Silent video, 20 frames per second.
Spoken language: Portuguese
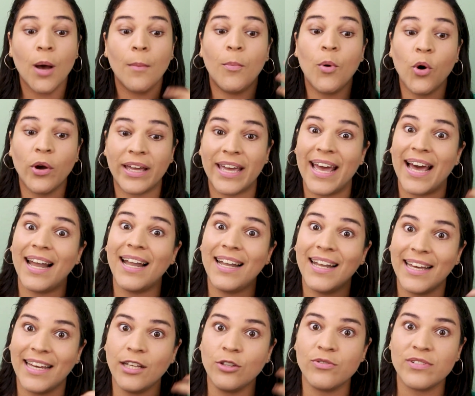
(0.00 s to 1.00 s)
porque
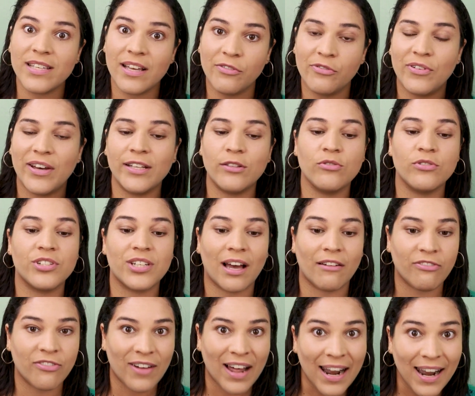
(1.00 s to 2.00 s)
além dos efeitos
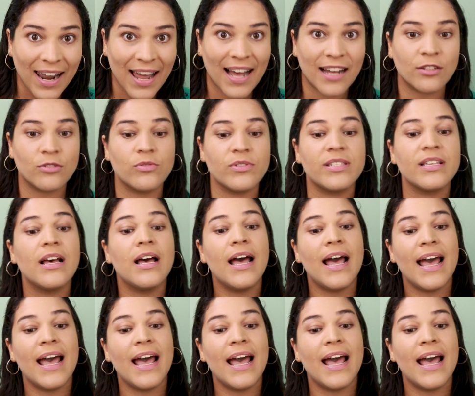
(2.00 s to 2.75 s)
já falados,